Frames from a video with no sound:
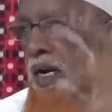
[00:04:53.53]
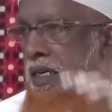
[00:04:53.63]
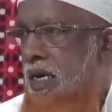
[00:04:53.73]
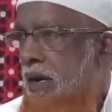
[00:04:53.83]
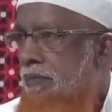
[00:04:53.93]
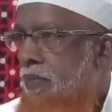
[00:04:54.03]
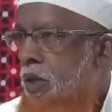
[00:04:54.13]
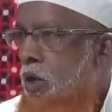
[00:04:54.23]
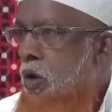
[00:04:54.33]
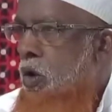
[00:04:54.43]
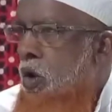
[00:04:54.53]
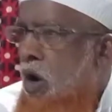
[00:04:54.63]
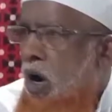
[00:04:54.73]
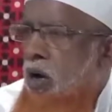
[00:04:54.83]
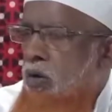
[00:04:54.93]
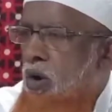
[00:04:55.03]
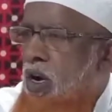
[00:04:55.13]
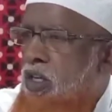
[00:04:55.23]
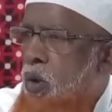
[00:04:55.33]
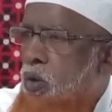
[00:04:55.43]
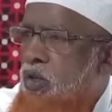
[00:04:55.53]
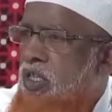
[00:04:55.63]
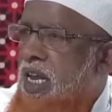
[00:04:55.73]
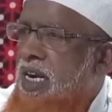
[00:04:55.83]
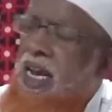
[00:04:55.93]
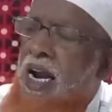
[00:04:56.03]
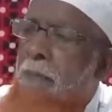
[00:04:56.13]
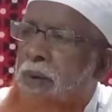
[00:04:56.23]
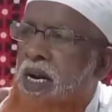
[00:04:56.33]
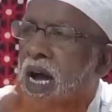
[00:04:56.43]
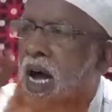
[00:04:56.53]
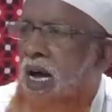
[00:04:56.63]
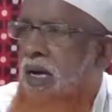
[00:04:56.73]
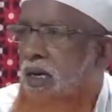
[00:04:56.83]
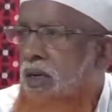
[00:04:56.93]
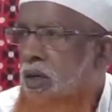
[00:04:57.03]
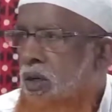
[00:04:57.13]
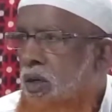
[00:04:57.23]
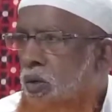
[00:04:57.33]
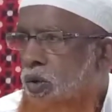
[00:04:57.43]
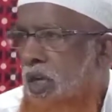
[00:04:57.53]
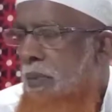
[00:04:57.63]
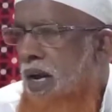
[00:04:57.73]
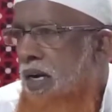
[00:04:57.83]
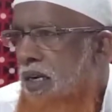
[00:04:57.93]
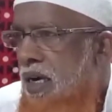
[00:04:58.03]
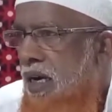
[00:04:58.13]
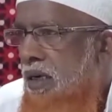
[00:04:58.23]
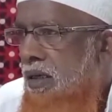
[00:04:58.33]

लिया और उन्होंने जो कुछ दीन के नाम पर कहा उसे मान लिया